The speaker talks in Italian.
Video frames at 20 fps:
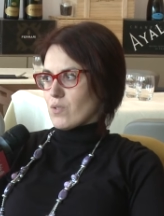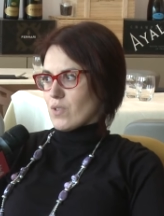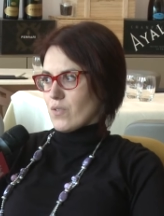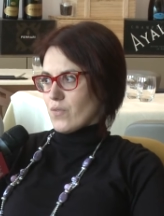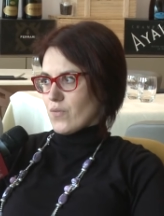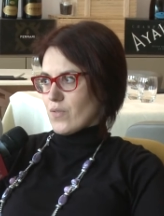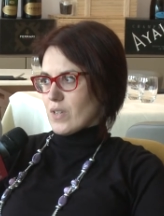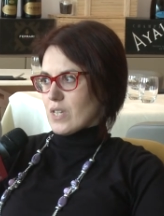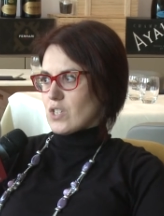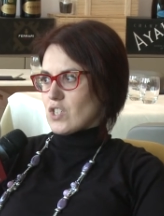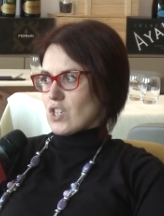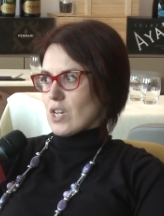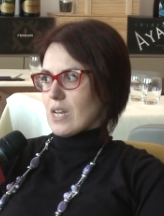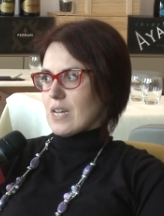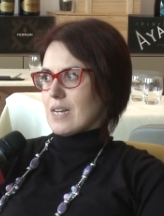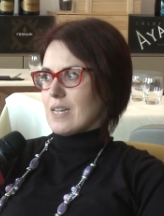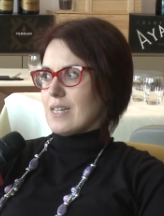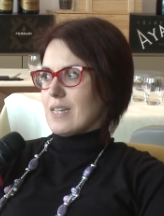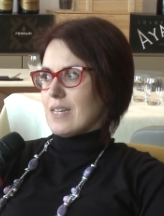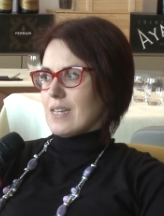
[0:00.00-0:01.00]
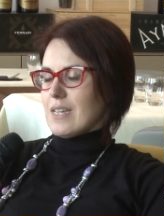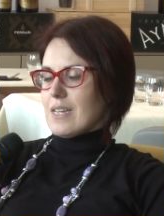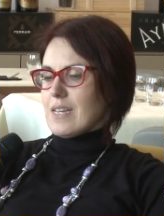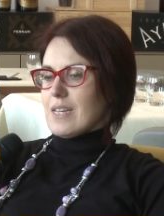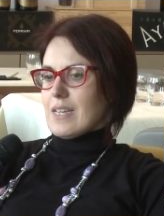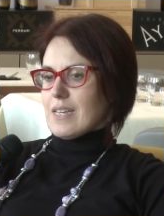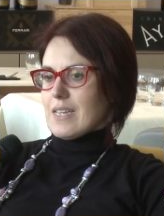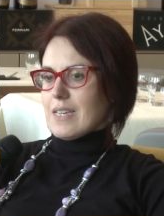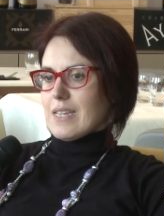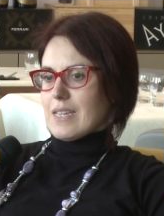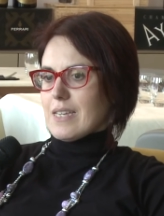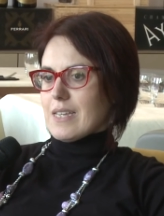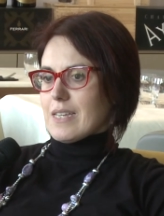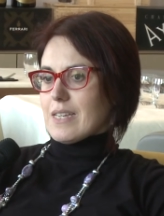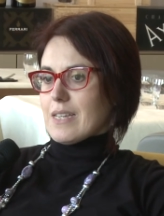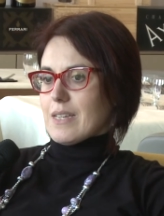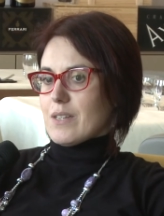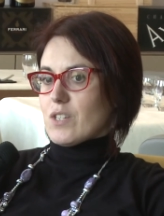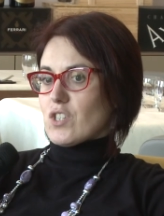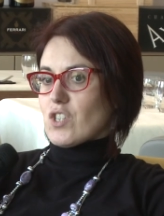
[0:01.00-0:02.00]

difficile eh,